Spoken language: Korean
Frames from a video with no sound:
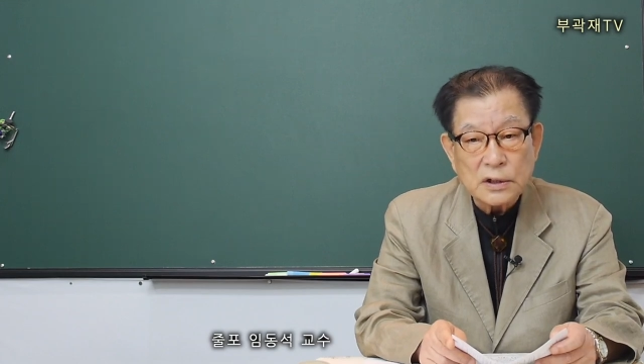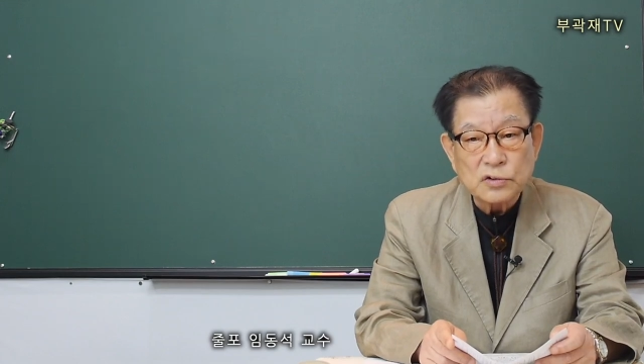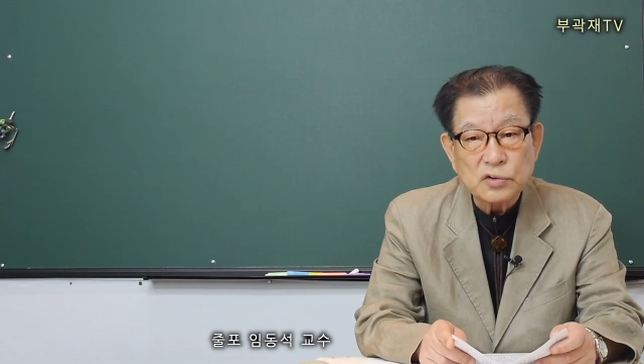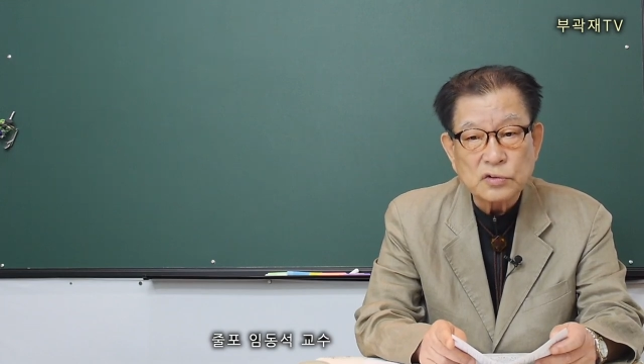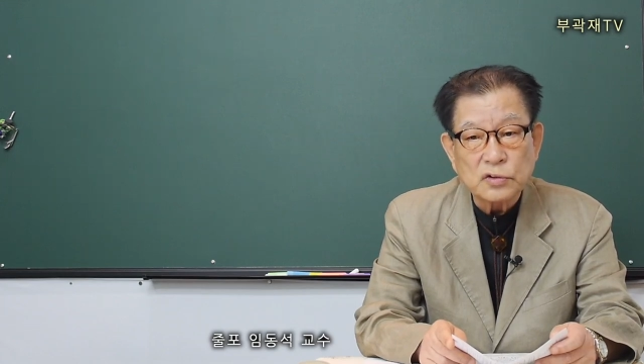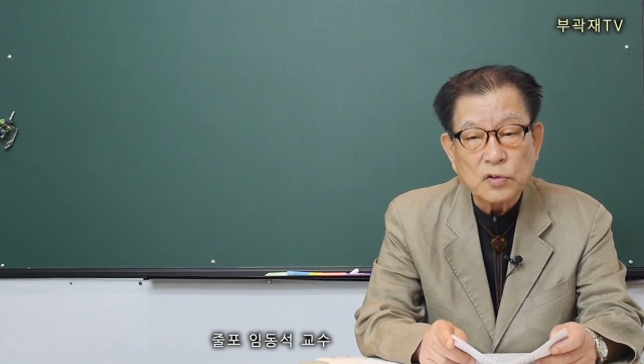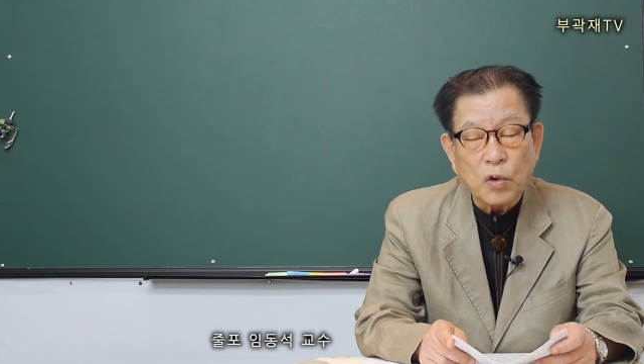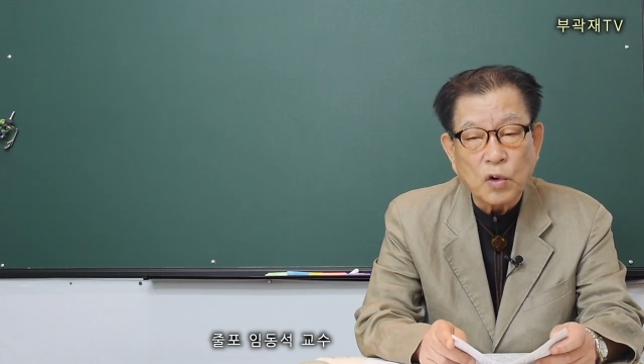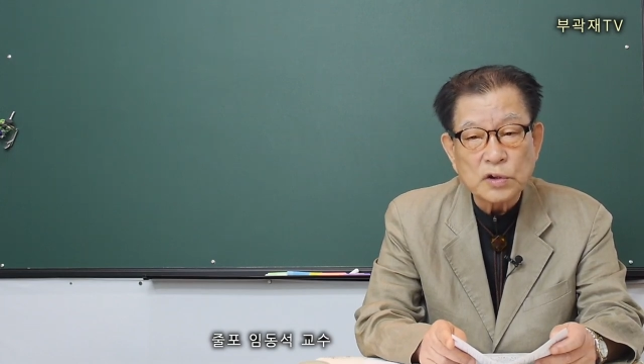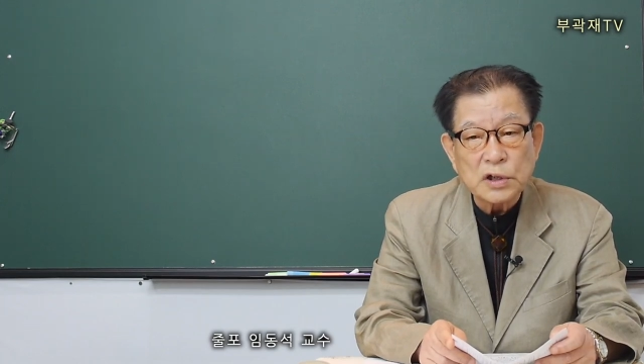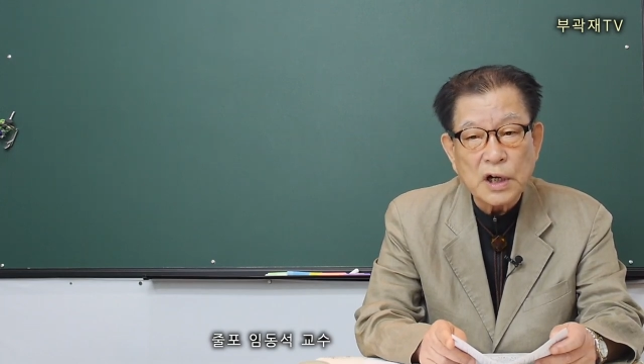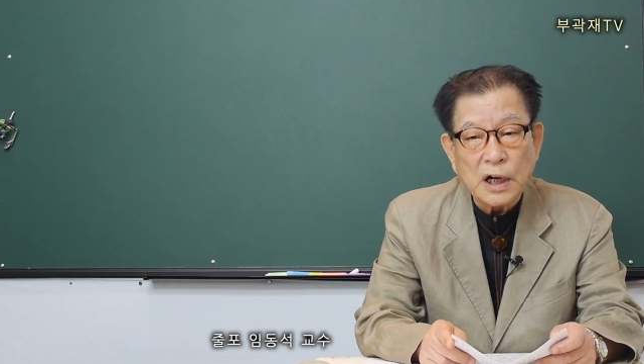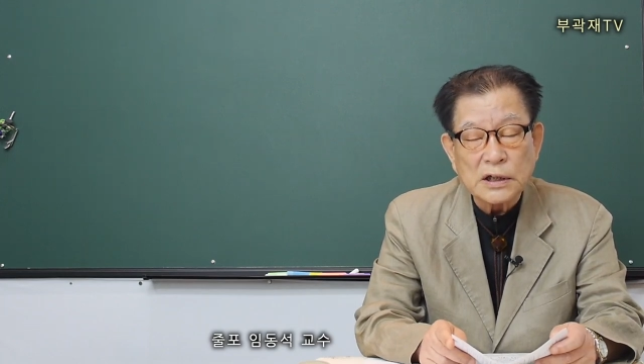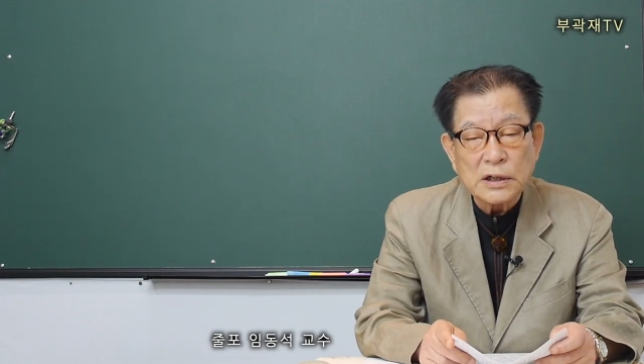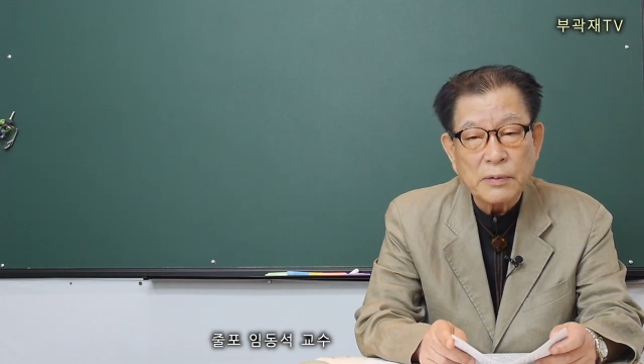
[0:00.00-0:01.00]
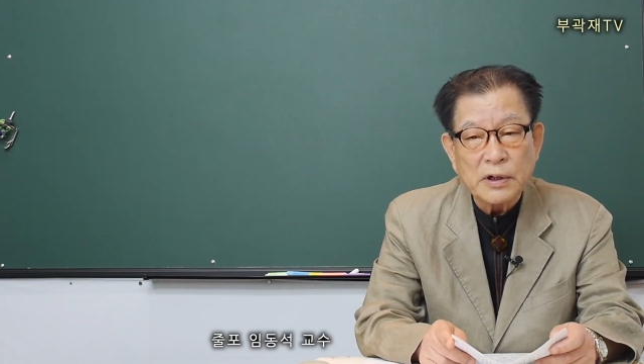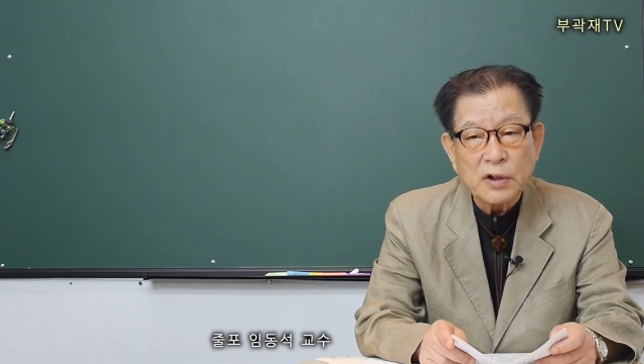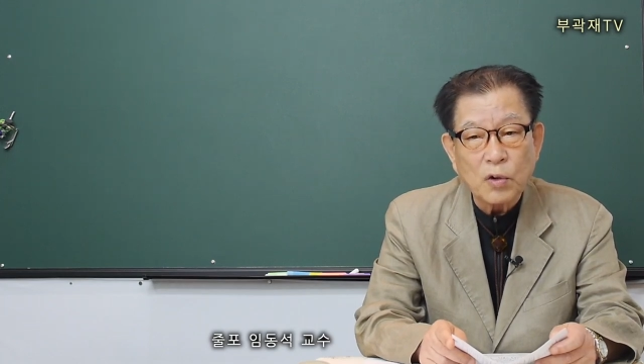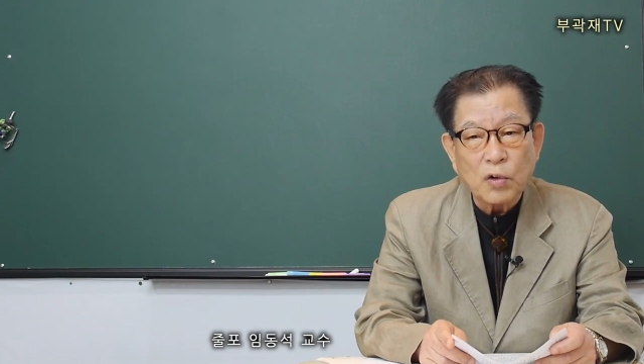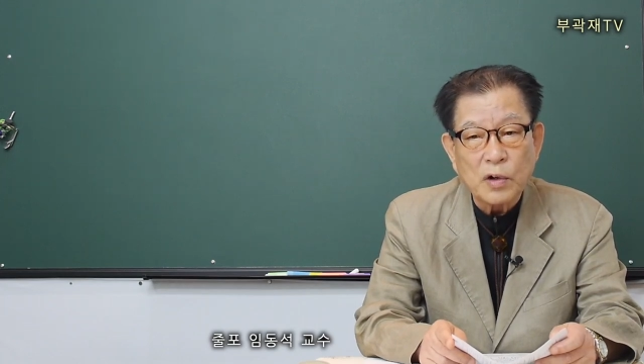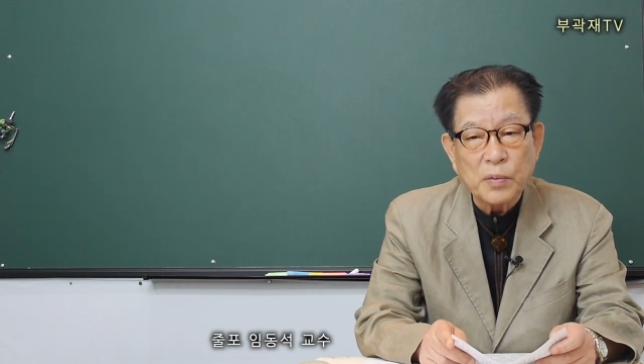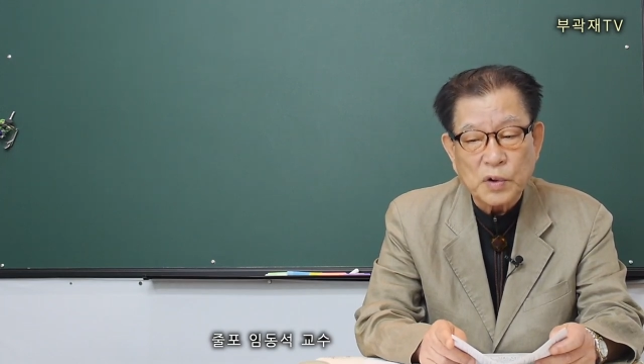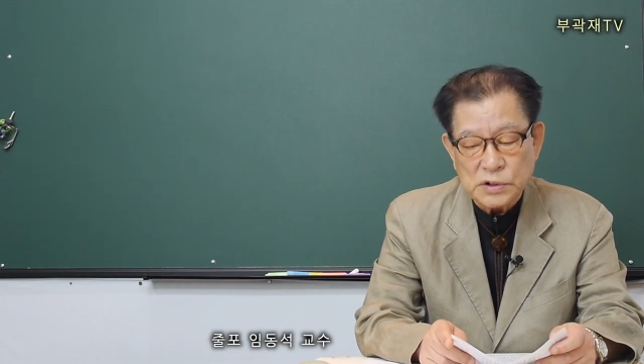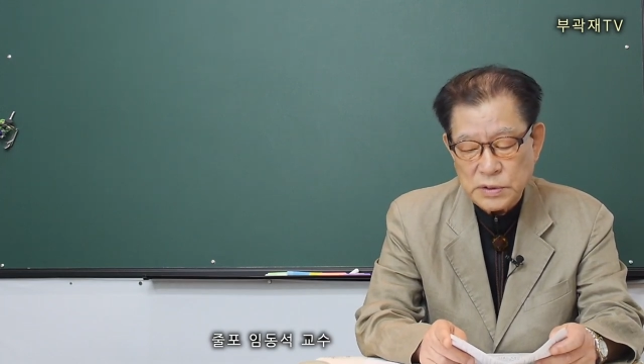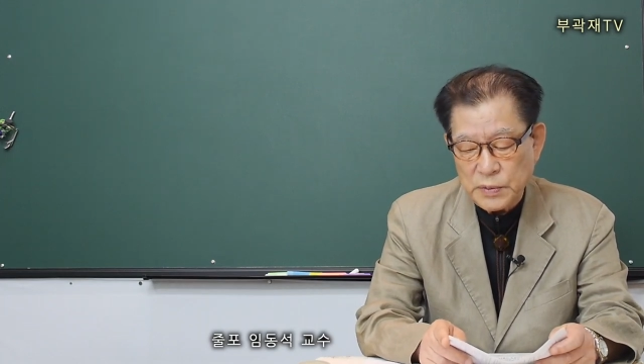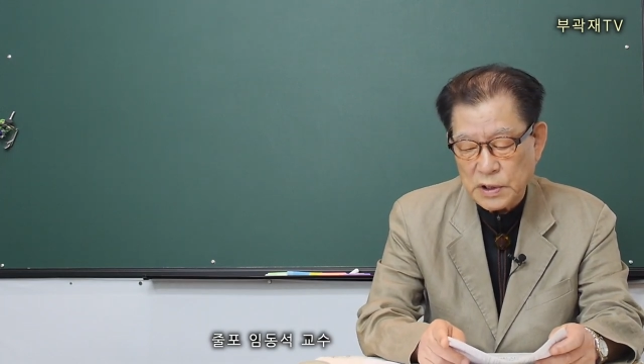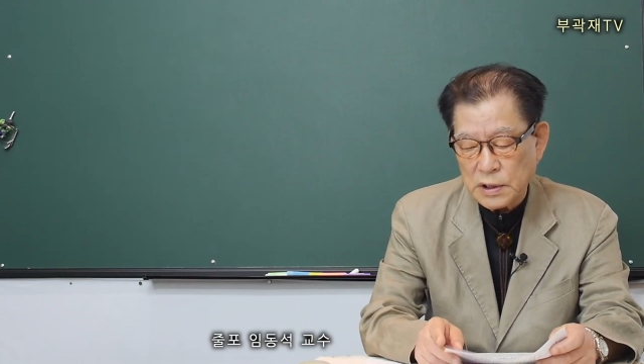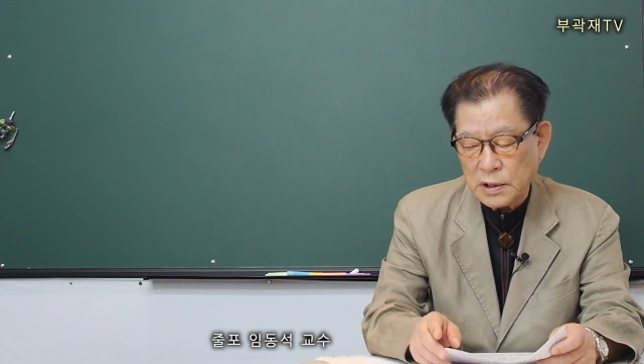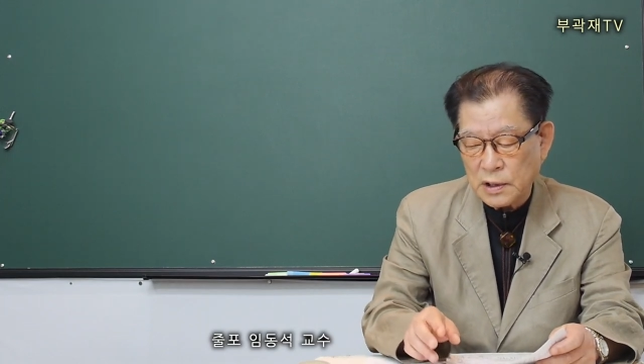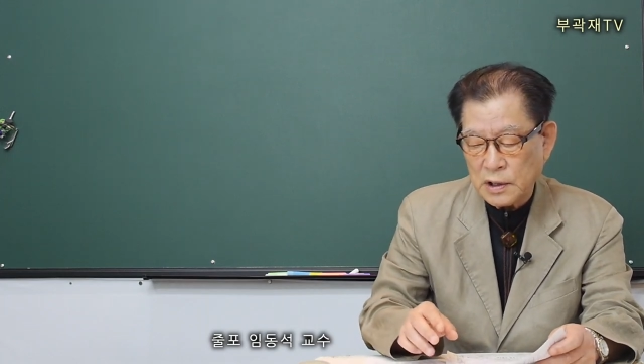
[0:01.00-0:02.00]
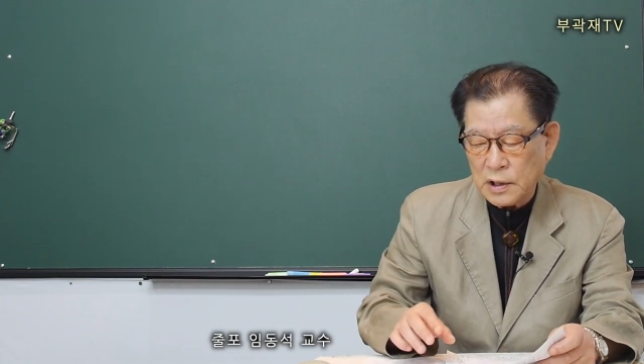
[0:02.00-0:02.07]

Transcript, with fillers: 중국 고전할 때마다 이걸 보시면은